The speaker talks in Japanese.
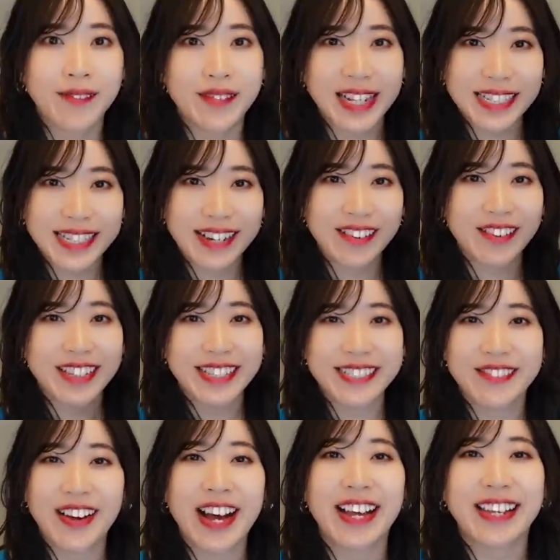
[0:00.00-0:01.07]
皆さんこんに
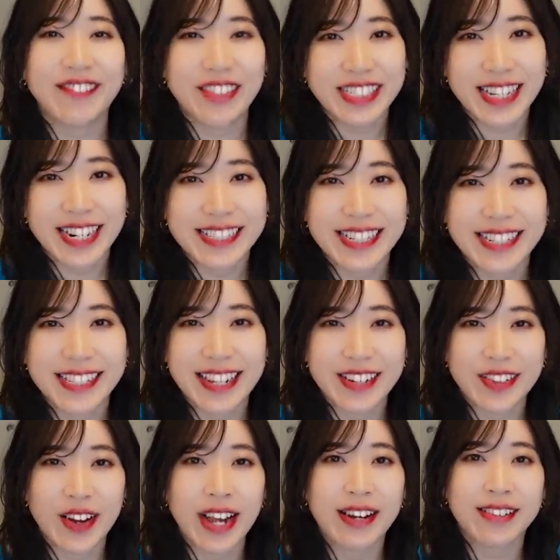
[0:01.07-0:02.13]
ちは今さら
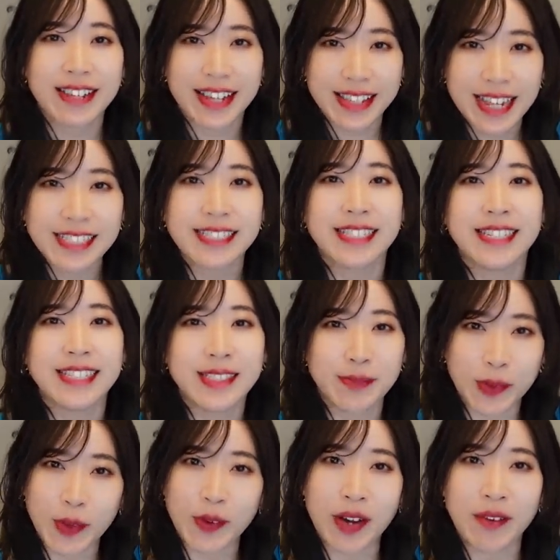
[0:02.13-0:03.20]
チャンネルの春菜ですいつ
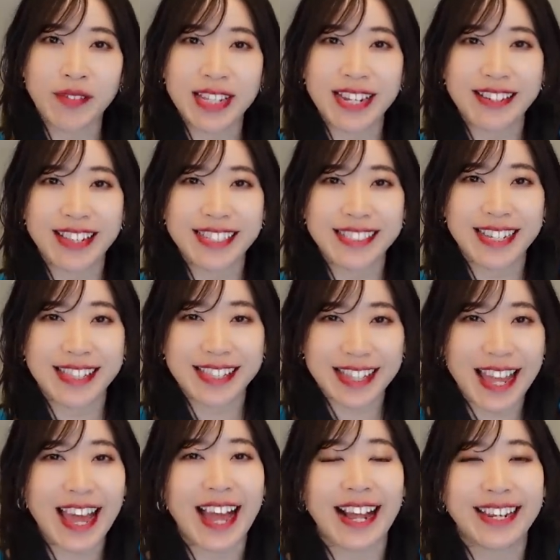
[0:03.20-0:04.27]
も動画を見てくださっ
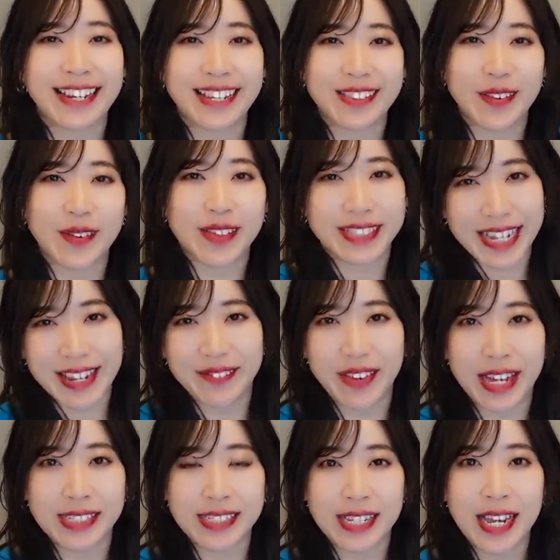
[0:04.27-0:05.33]
てありがとうござい
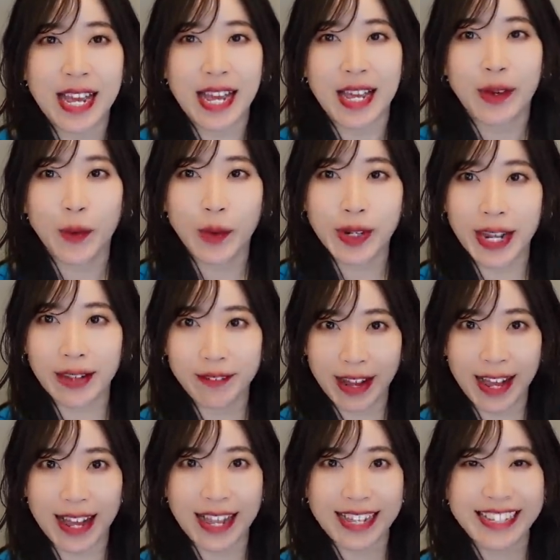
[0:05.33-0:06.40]
ます今回
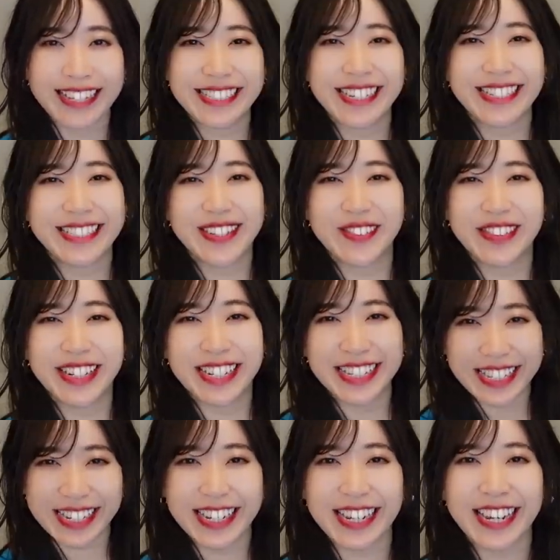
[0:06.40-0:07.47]
は久しぶり
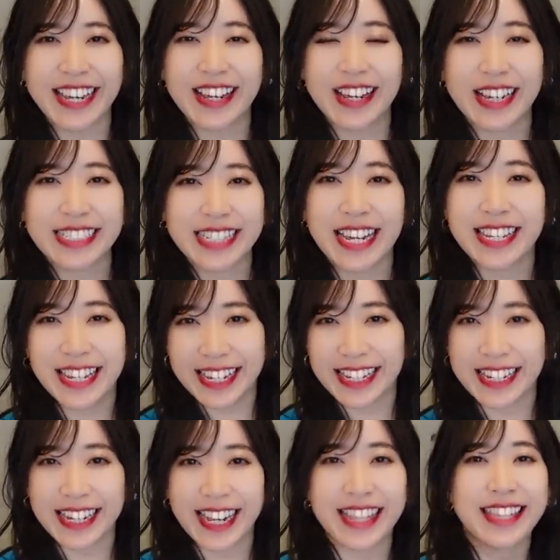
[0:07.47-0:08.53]
に最
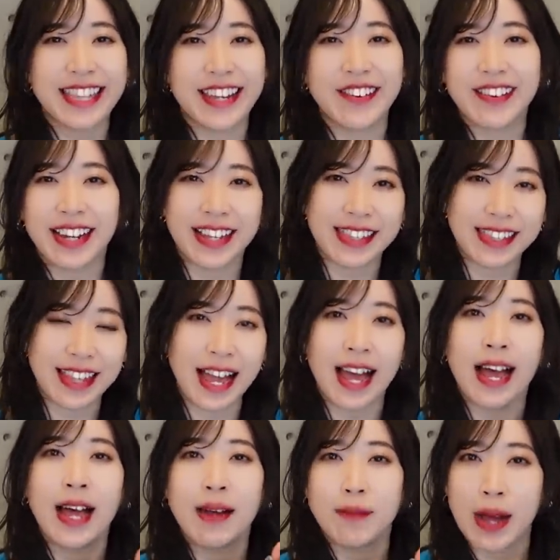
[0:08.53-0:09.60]
近買ってよかっ
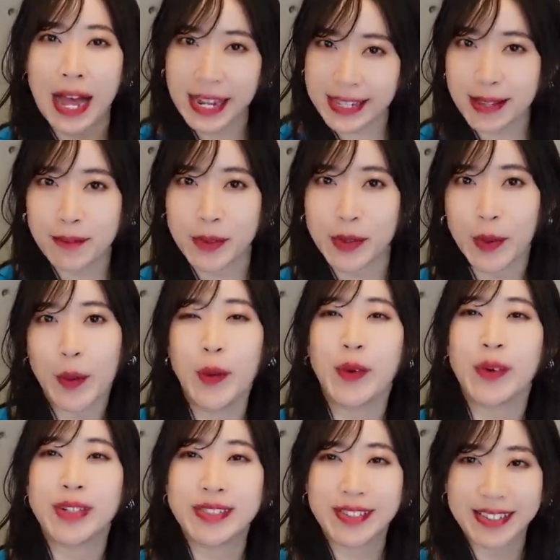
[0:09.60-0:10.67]
たアイテムを
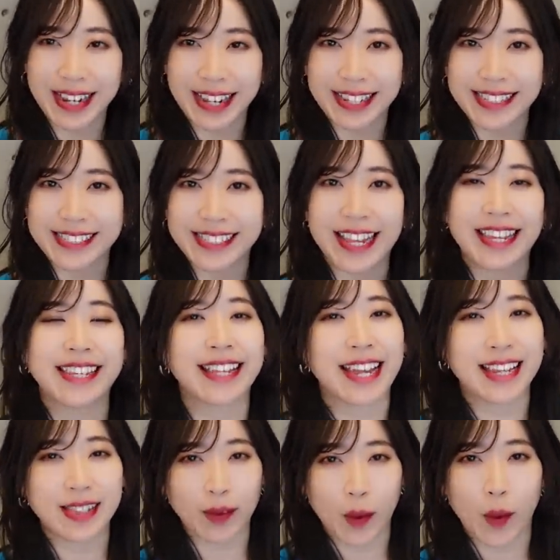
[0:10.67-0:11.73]
ご紹介していき
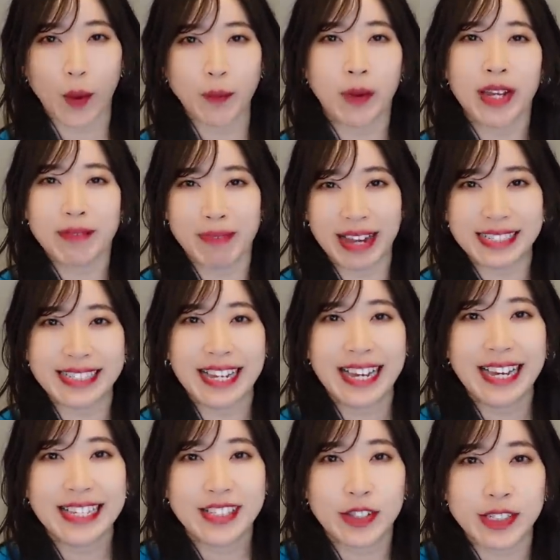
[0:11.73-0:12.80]
たいと思います
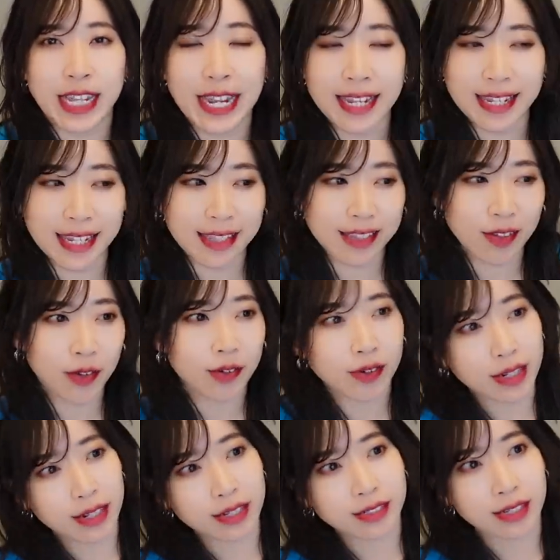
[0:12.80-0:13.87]
ちょっと最近という
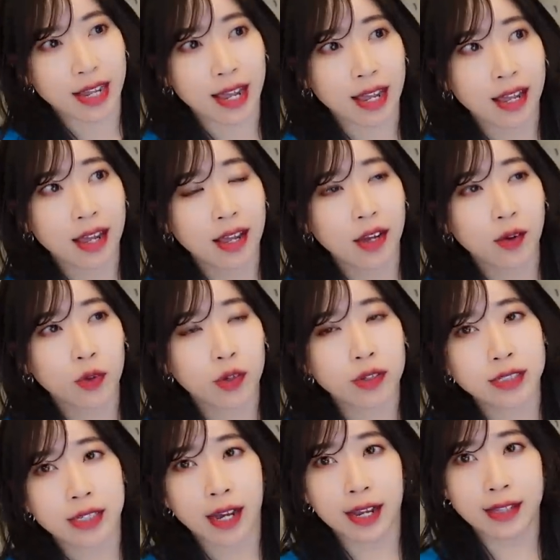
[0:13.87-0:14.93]
かですね今
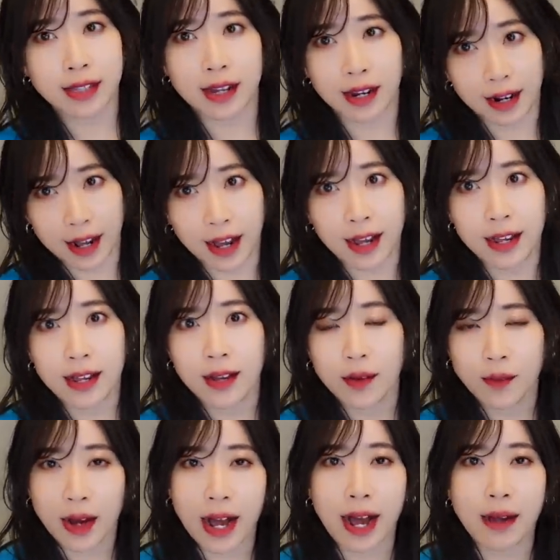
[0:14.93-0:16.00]
年入ってから
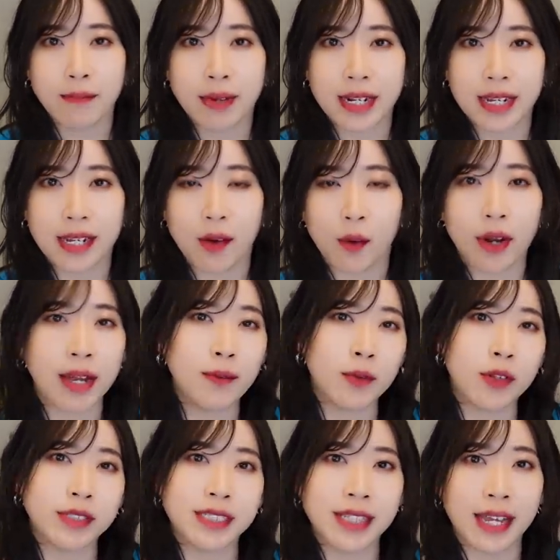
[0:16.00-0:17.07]
はあんまりお買い
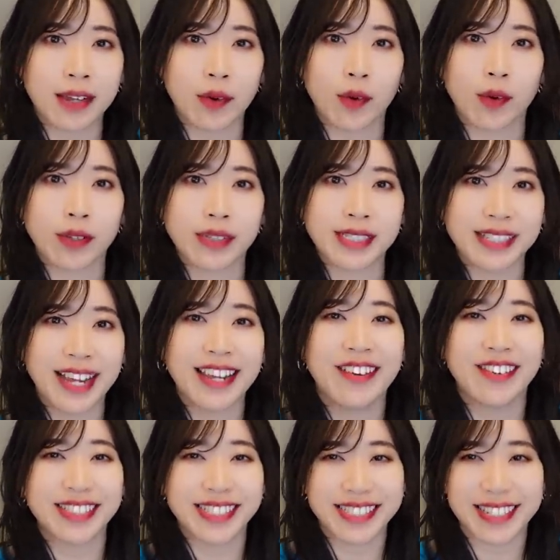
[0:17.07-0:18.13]
物自体をしない
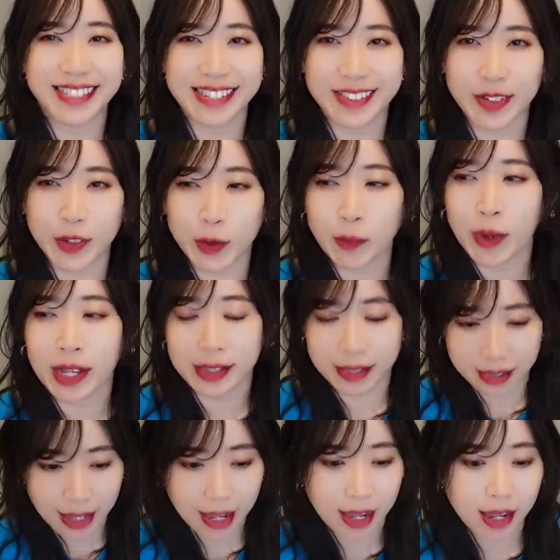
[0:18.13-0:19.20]
ようにしてたというのも
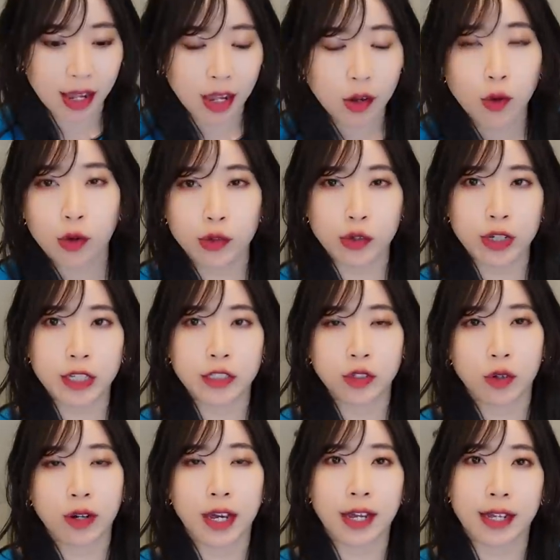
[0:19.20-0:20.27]
あって購入品
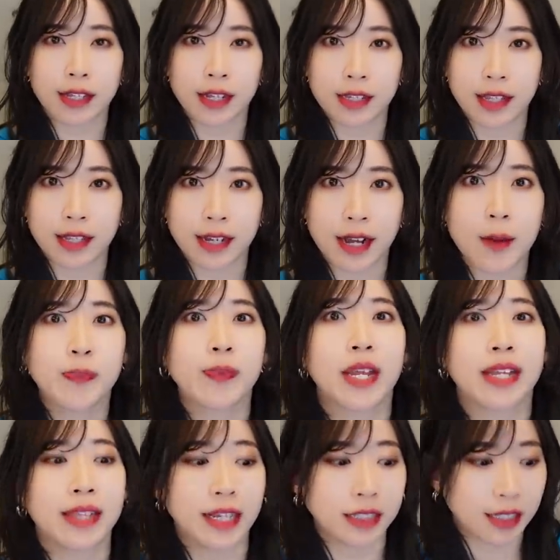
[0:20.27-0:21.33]
紹介ができてなかっ
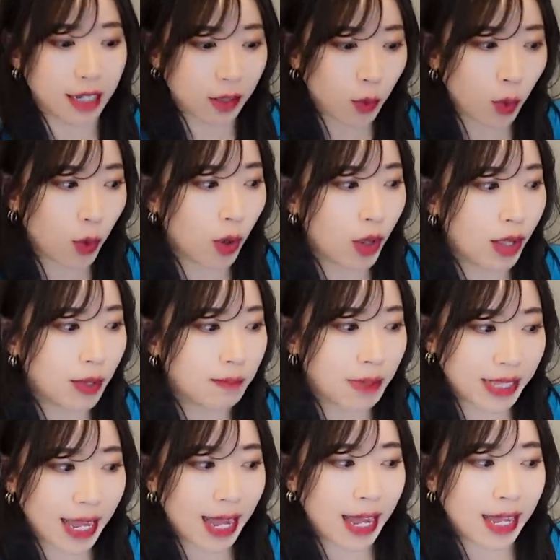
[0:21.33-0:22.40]
たんですけど
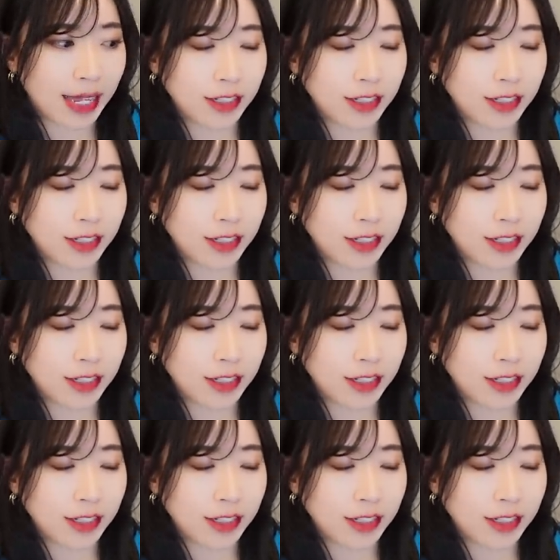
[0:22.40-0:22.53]
また